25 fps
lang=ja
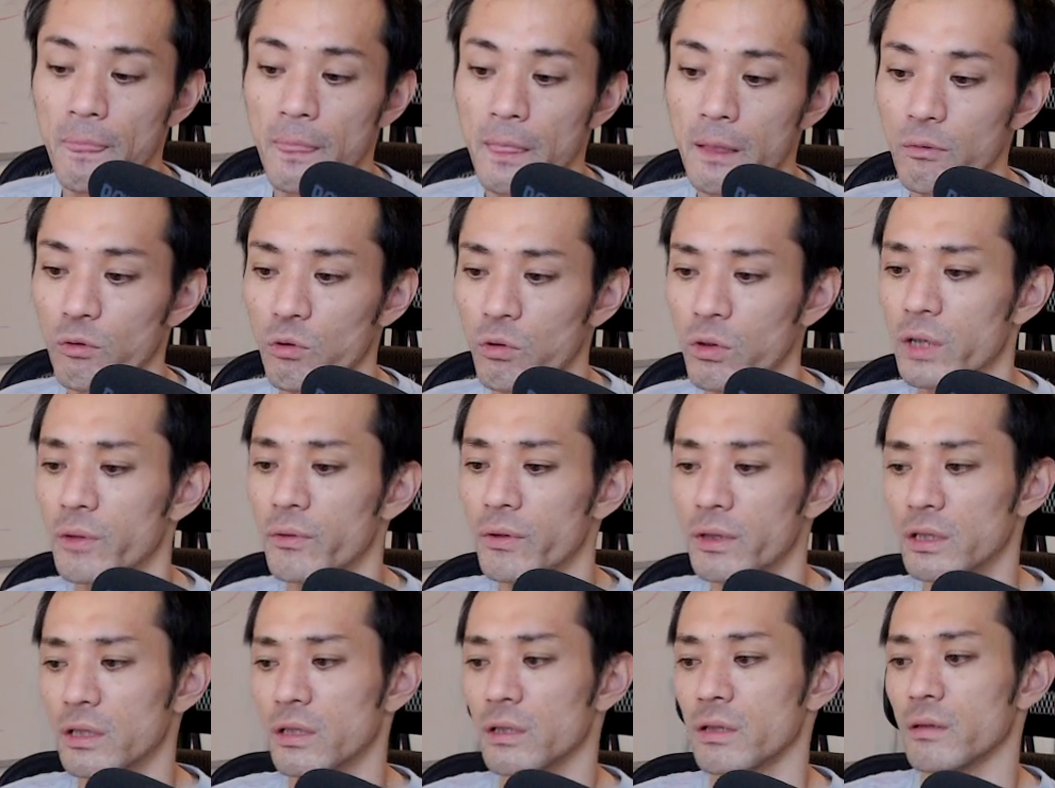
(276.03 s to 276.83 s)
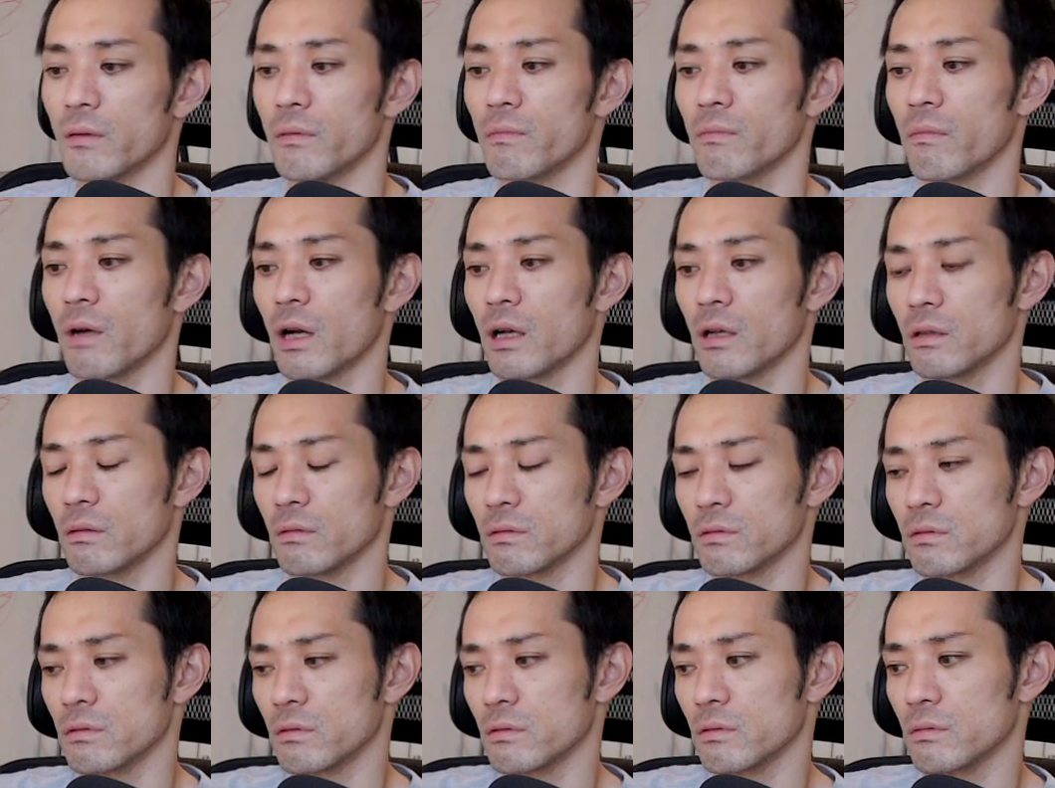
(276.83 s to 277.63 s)
でもこれはね、まあ、
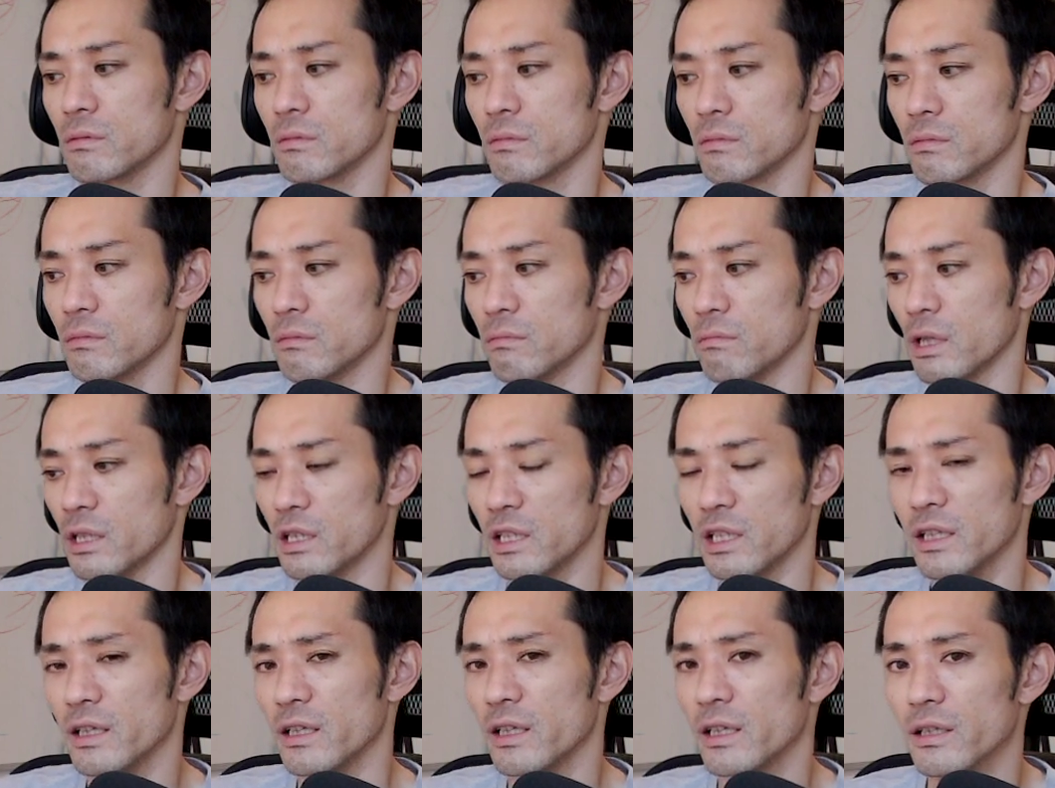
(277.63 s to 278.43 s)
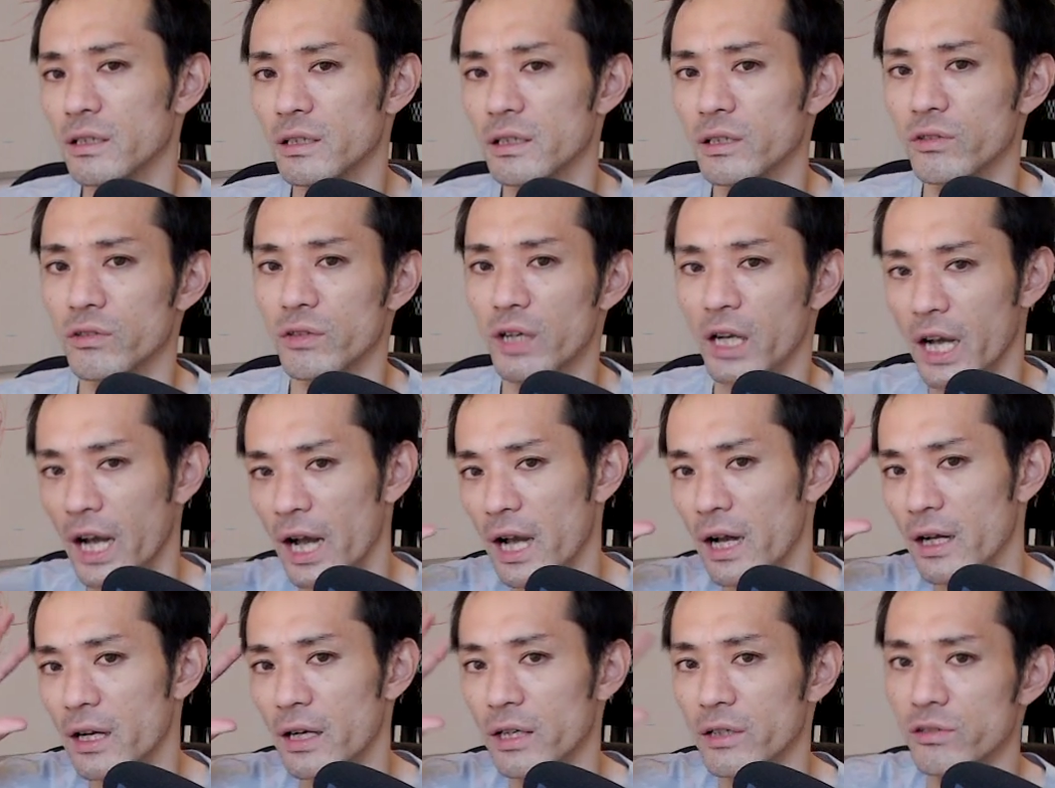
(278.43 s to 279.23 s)
まあ、人間っていうのは
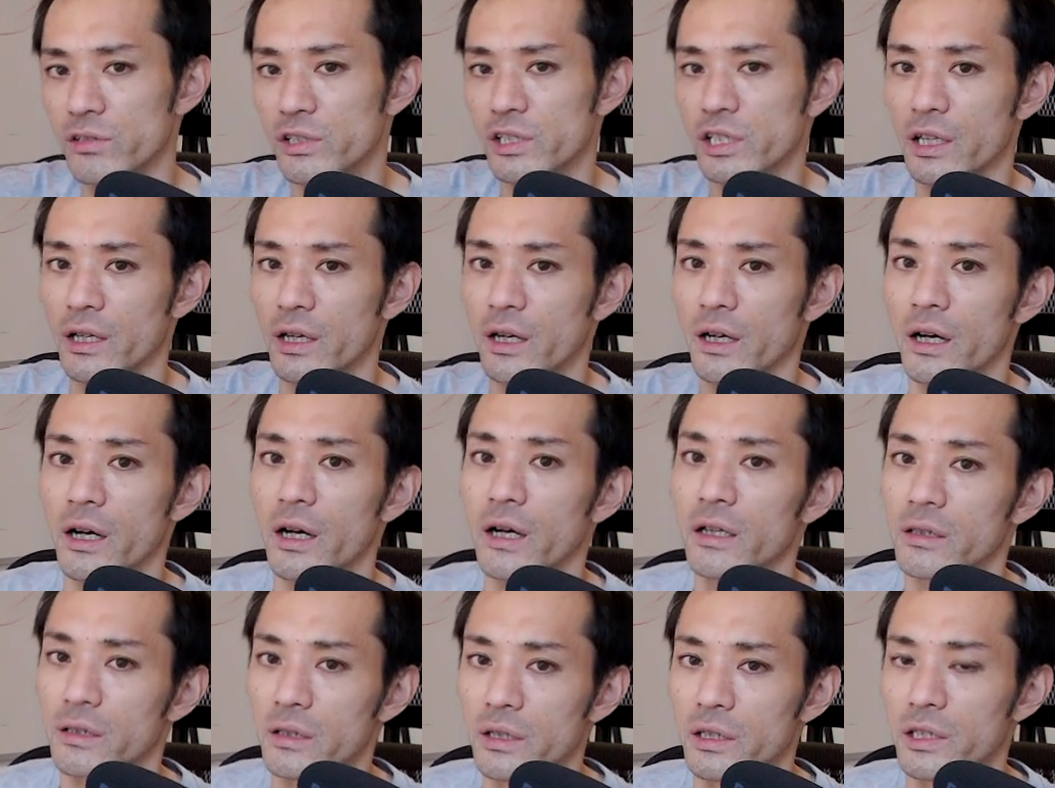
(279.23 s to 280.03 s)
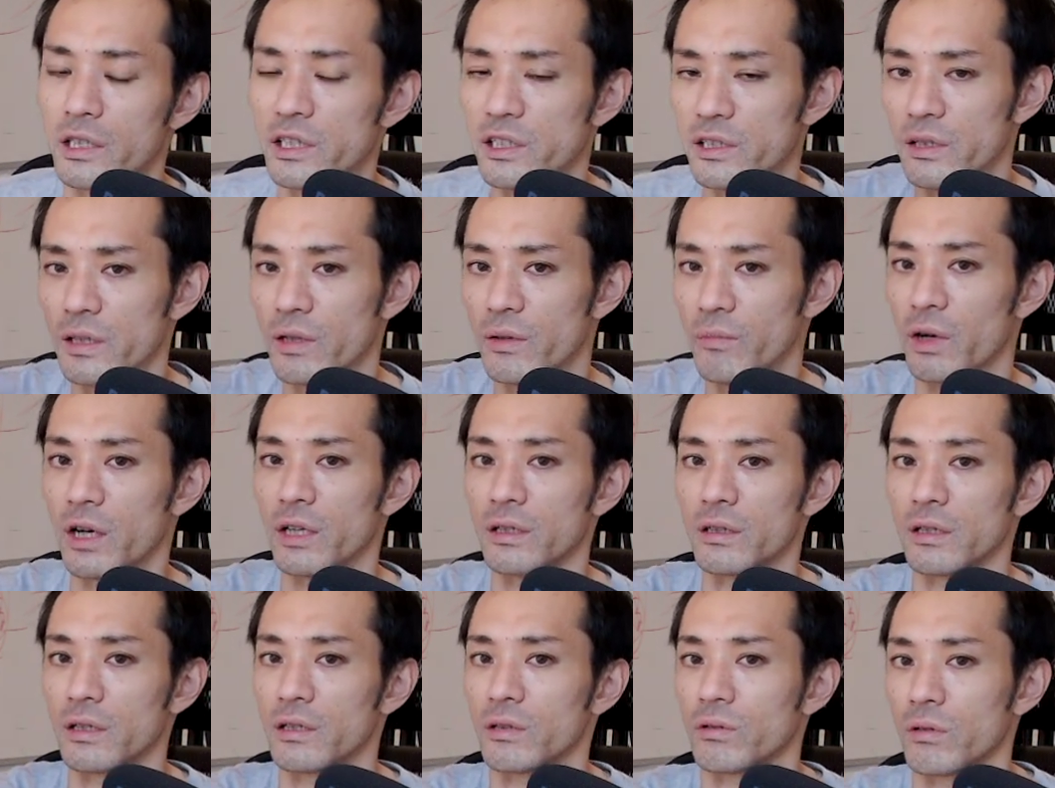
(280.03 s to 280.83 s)
考える力があって理性も
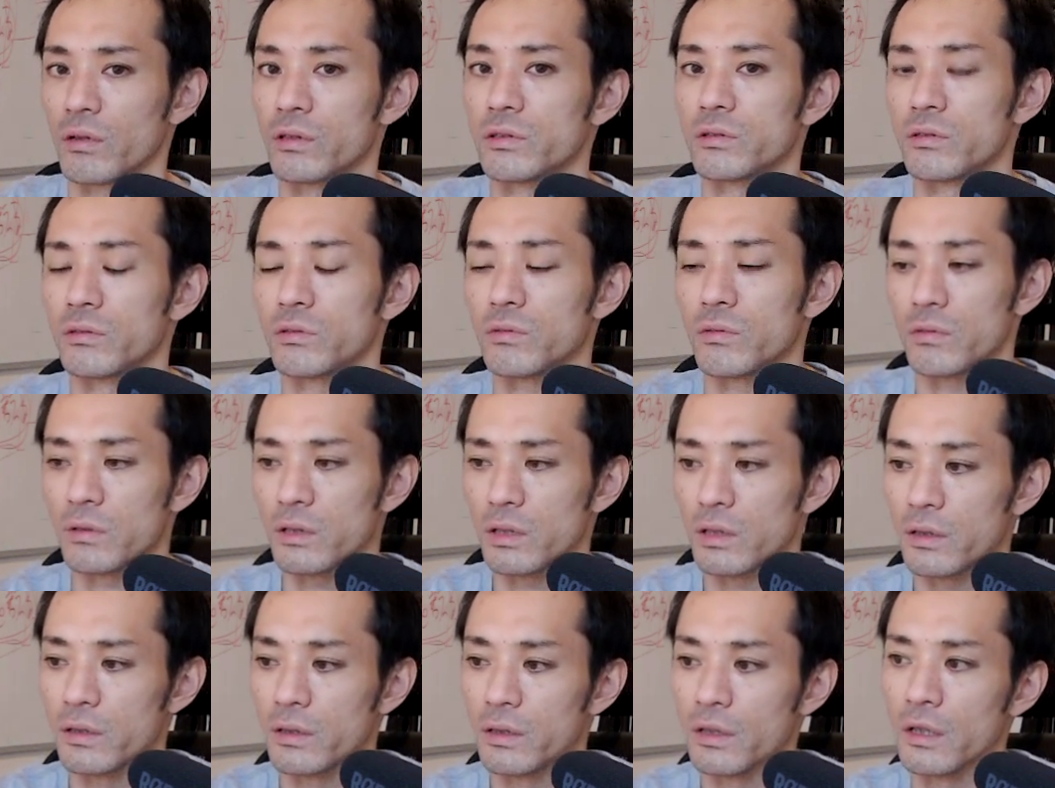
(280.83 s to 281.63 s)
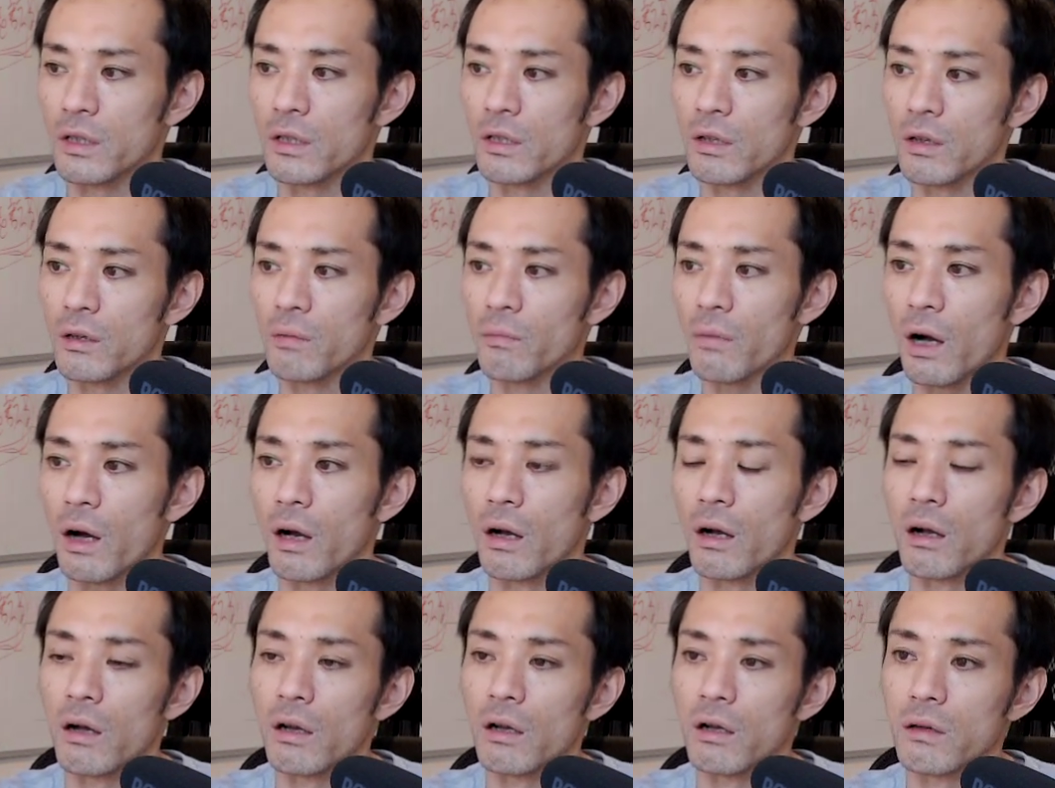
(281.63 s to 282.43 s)
あったりとかするので、
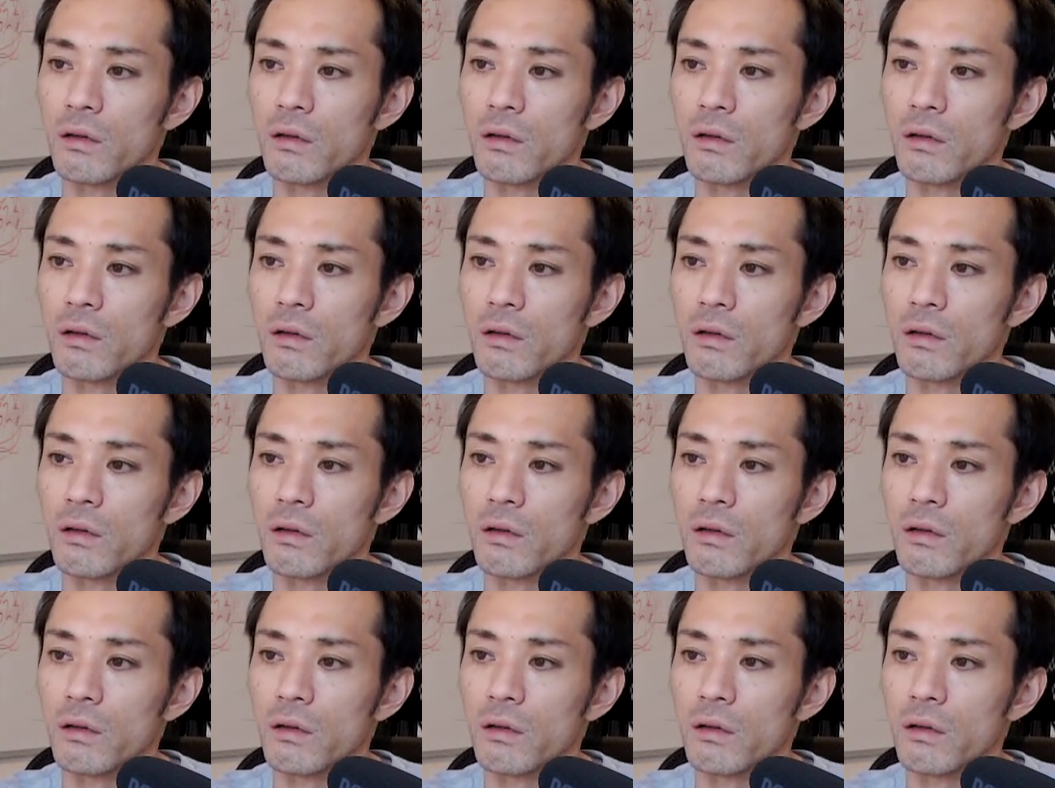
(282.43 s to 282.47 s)
ま